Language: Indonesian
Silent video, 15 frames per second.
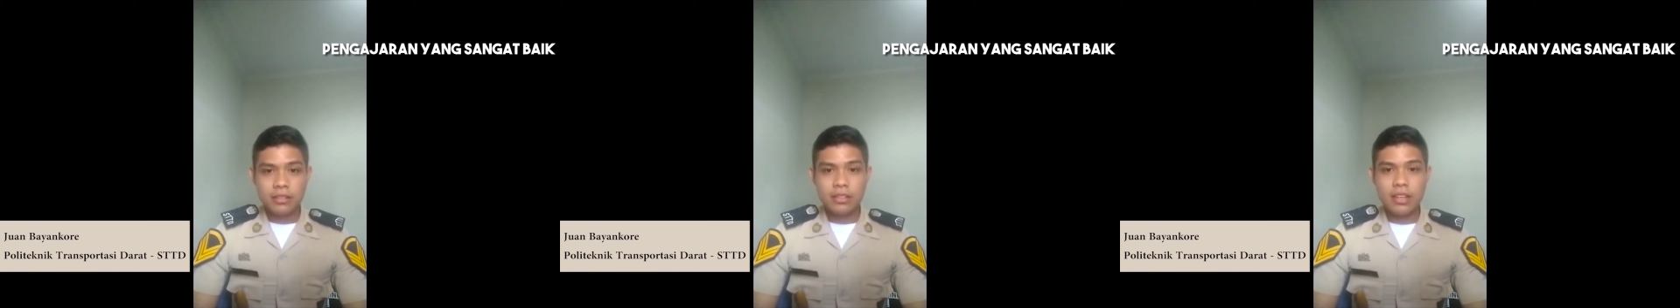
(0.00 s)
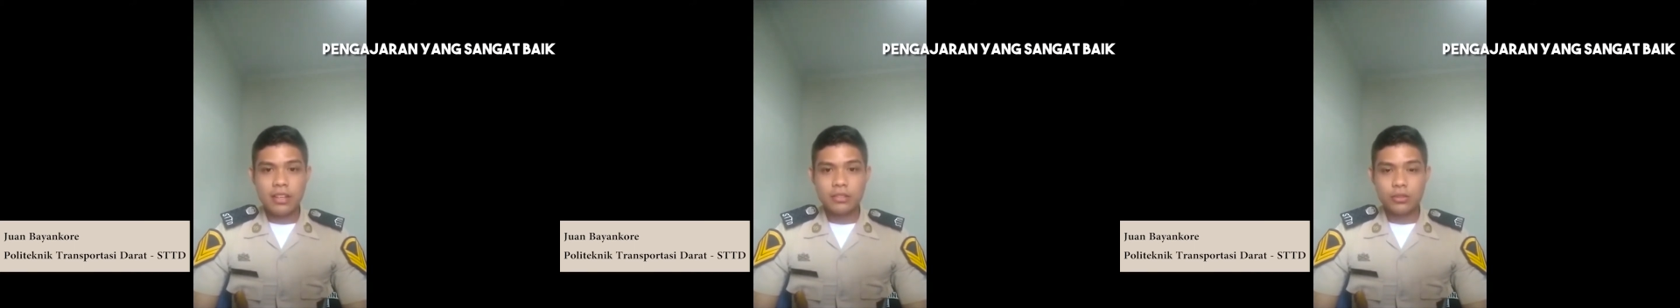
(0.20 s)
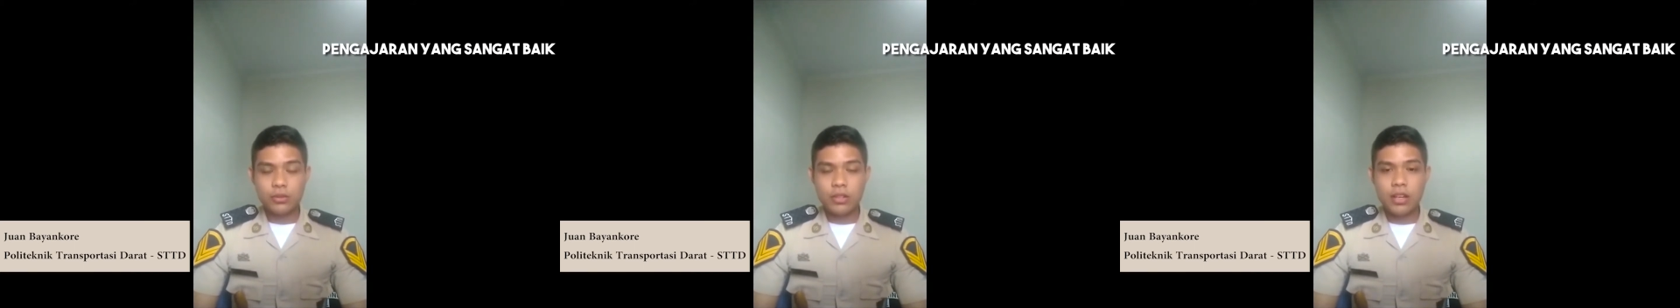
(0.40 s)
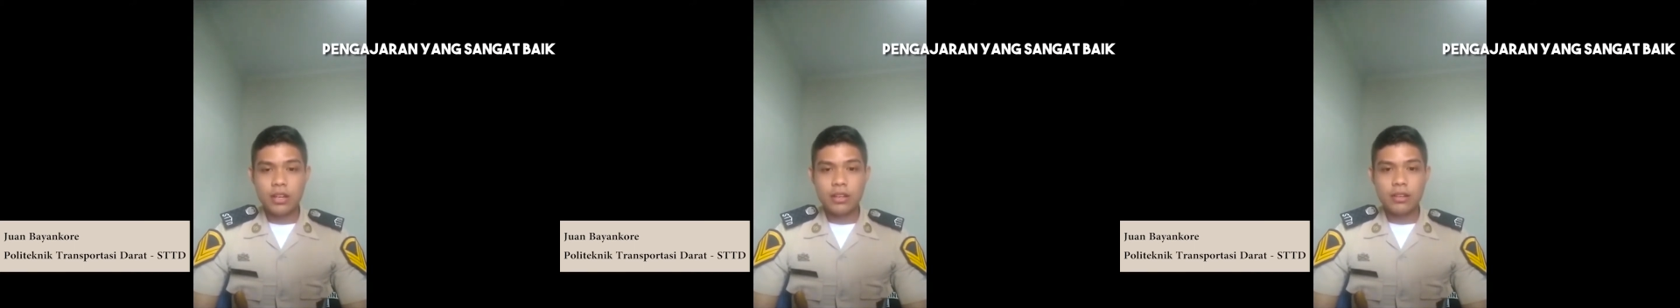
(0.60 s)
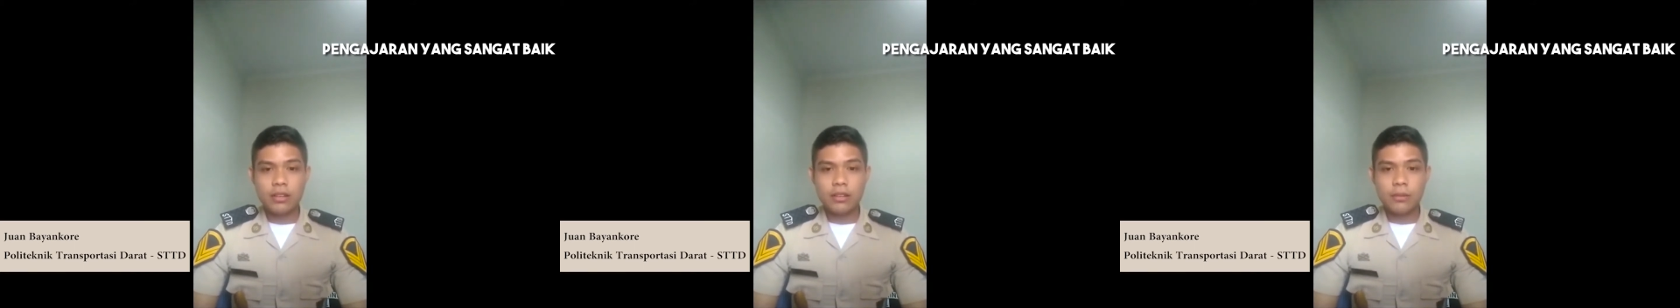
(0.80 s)
dan
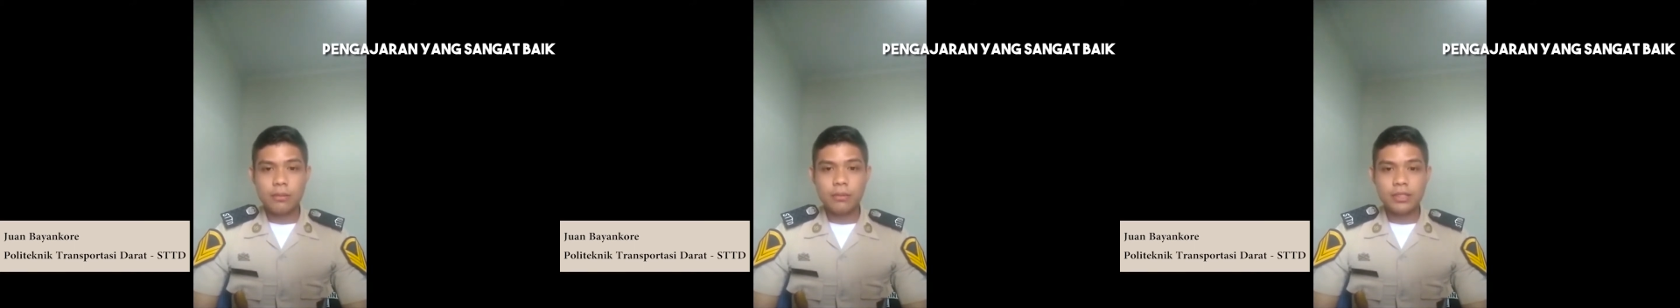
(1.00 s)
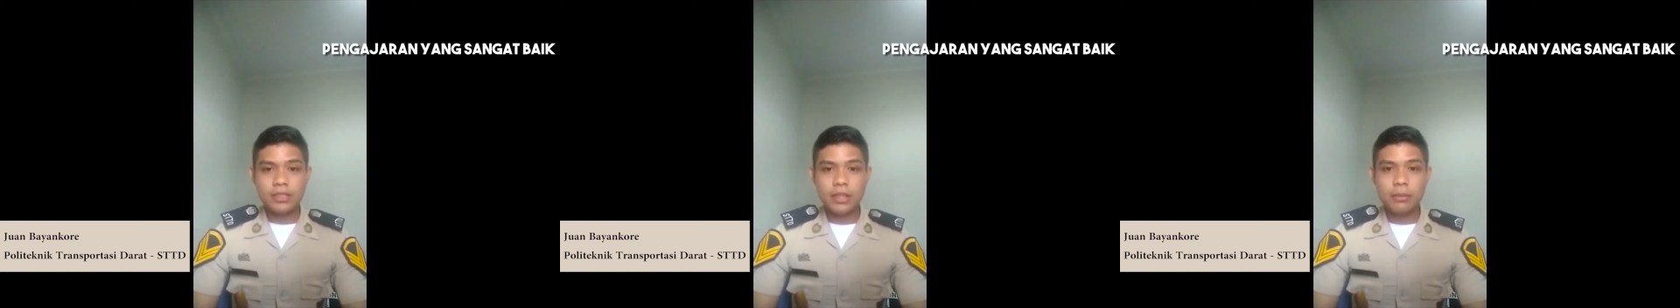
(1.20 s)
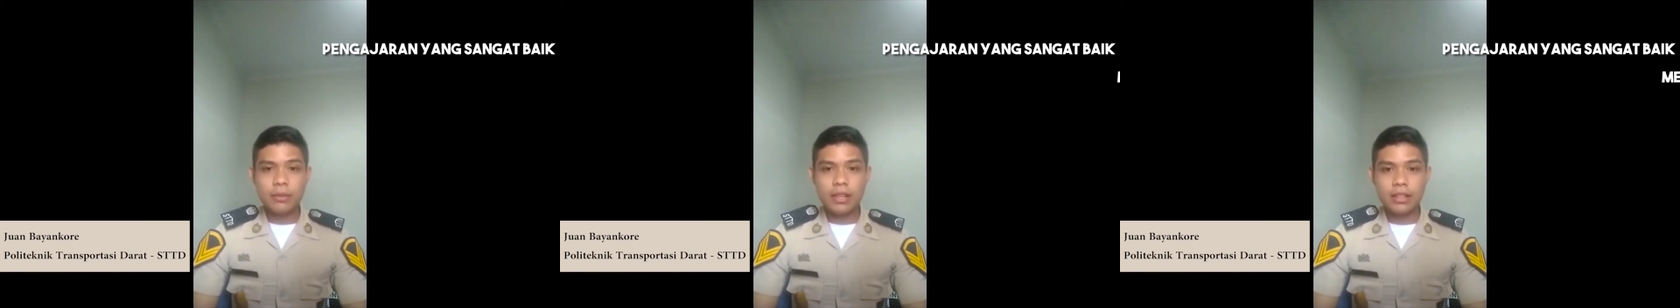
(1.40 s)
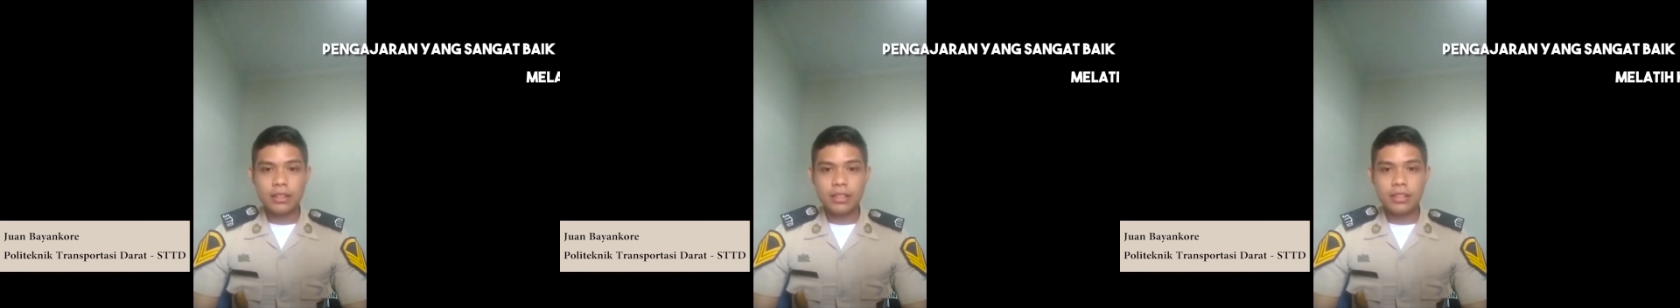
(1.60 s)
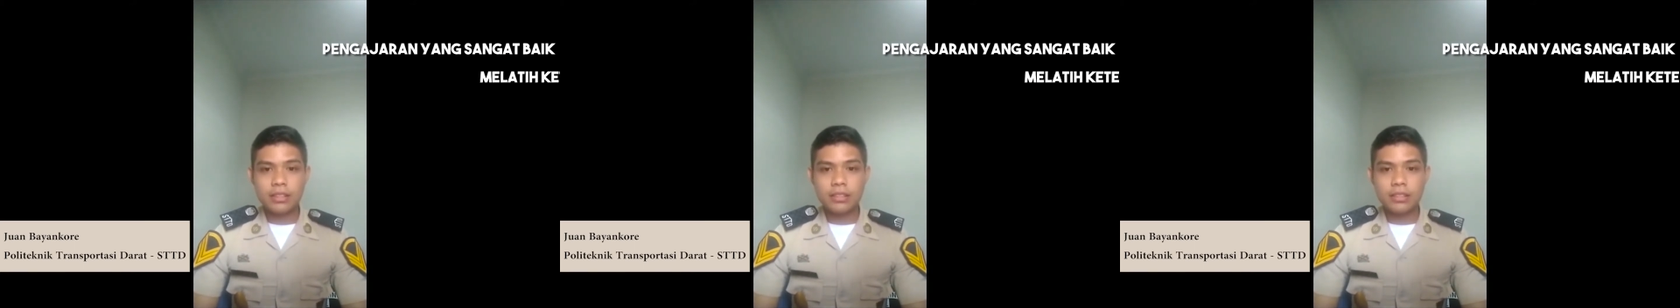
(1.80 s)
juga bisa melatih